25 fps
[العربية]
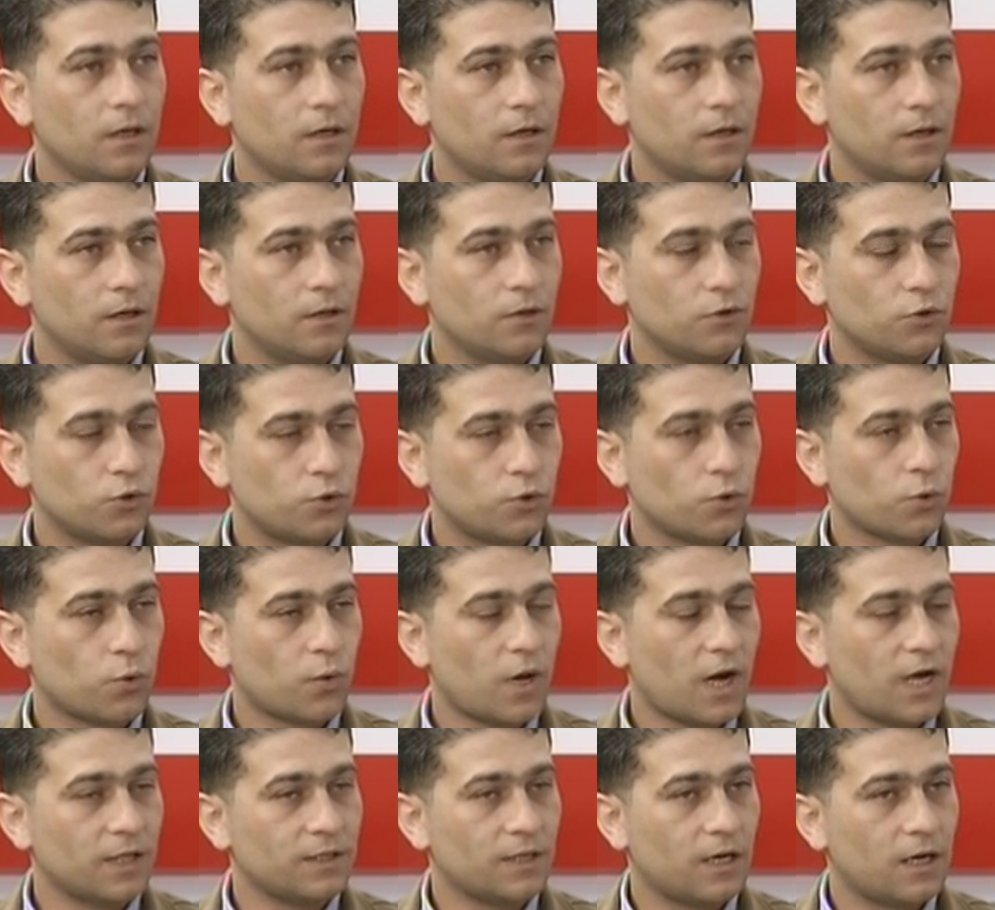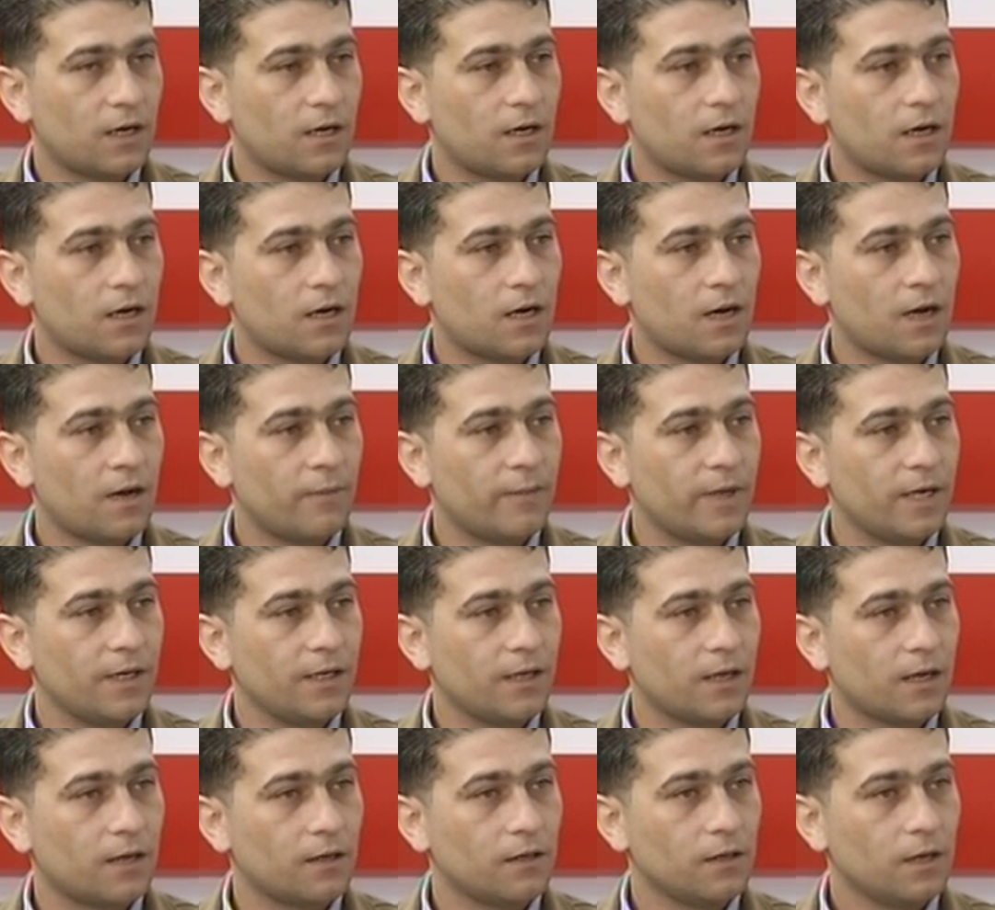جسور واحد حققها
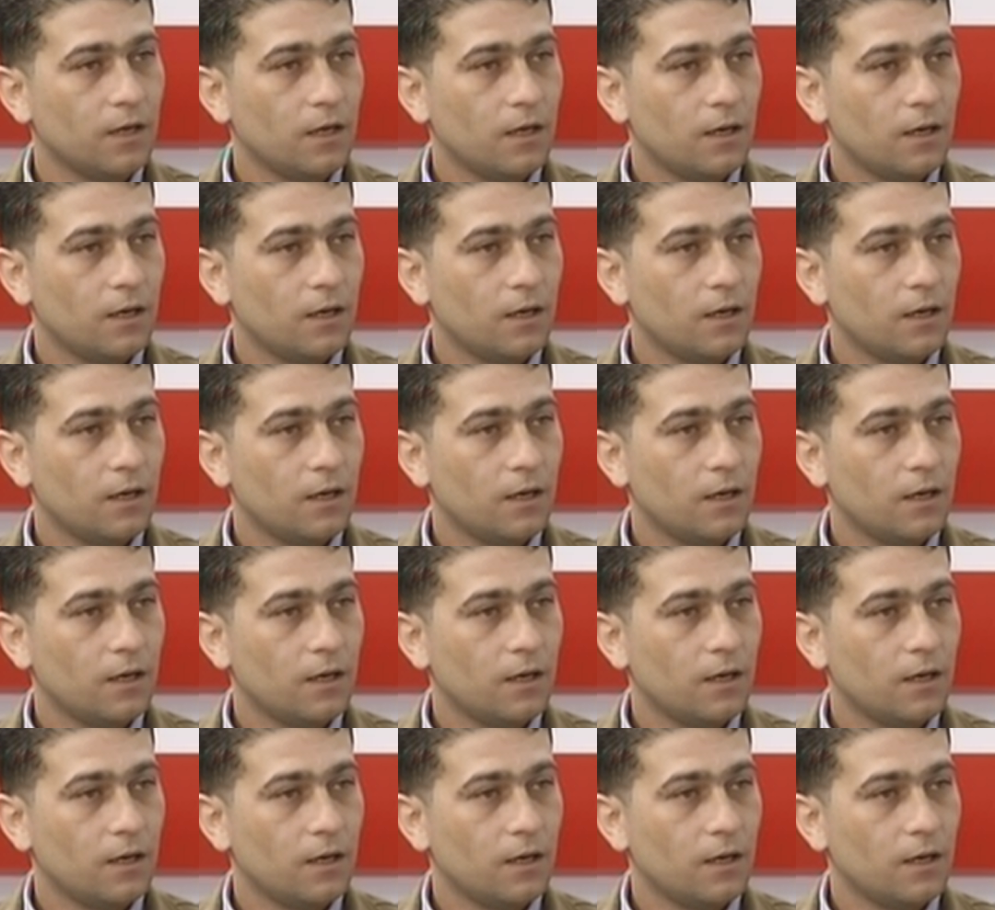عمليا